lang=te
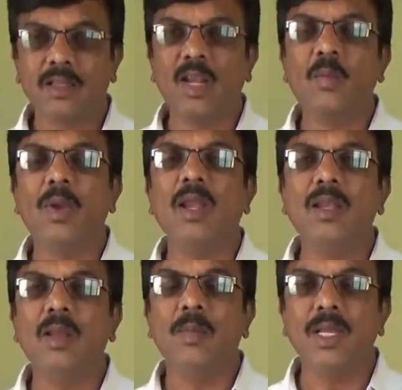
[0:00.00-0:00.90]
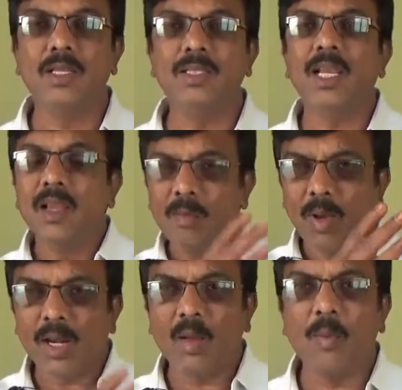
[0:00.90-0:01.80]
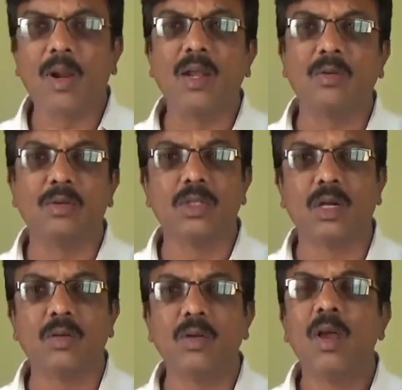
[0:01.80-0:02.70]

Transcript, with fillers: తలుపులన్నీ బిగించి మరలా పొలానికి వచ్చినాడు